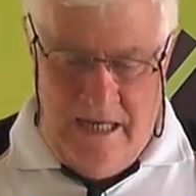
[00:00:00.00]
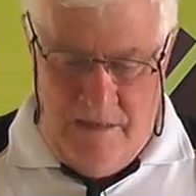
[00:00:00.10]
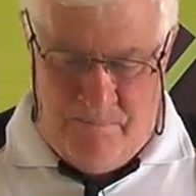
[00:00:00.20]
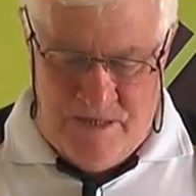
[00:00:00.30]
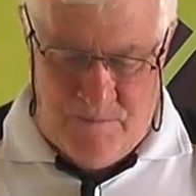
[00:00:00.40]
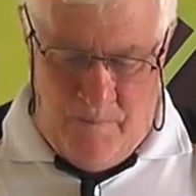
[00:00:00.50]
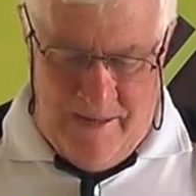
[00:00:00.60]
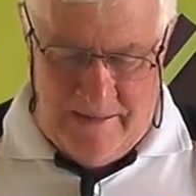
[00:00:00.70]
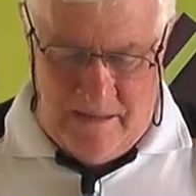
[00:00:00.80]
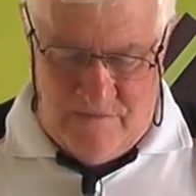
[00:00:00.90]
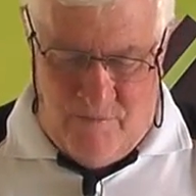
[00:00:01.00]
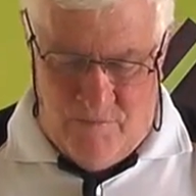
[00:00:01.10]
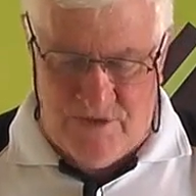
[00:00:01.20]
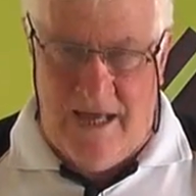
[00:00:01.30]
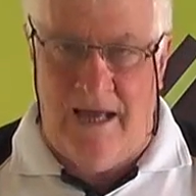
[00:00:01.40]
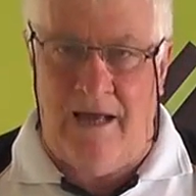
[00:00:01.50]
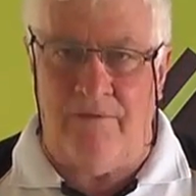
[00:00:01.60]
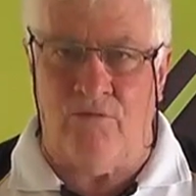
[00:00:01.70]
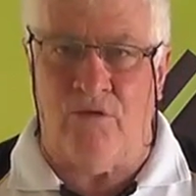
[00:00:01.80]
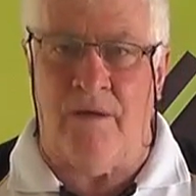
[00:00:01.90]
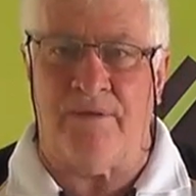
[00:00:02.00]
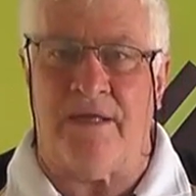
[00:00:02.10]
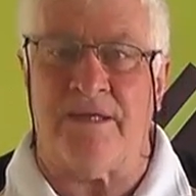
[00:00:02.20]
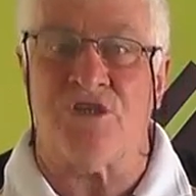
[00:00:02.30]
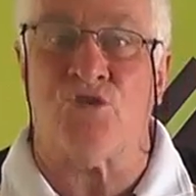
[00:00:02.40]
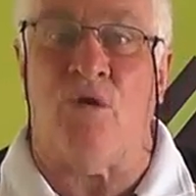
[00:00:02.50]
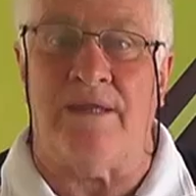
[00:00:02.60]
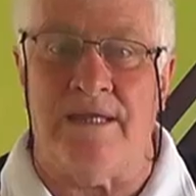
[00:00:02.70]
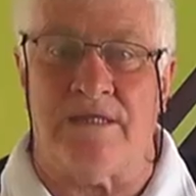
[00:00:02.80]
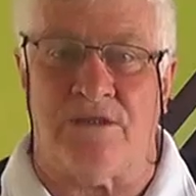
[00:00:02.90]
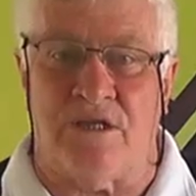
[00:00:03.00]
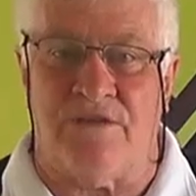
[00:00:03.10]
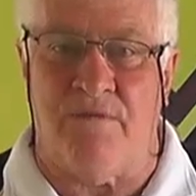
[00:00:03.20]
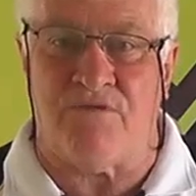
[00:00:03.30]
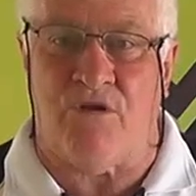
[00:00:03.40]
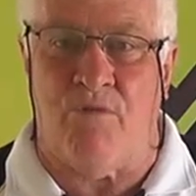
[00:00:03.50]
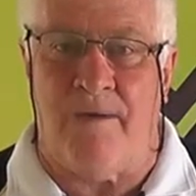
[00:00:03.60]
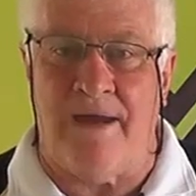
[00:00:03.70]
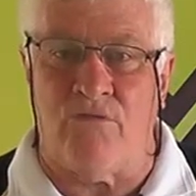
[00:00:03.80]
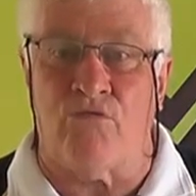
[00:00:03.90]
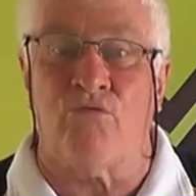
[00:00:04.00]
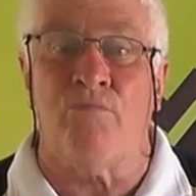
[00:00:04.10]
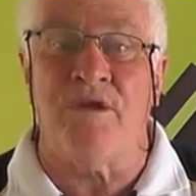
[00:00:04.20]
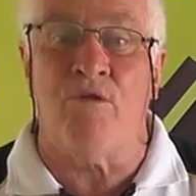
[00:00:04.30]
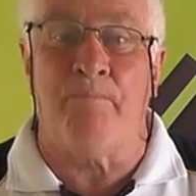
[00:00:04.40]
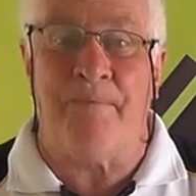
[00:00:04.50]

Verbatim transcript: e principalmente nós vamos na, no Campeonato das Escolinhas que nós tivemos acompanhando no domingo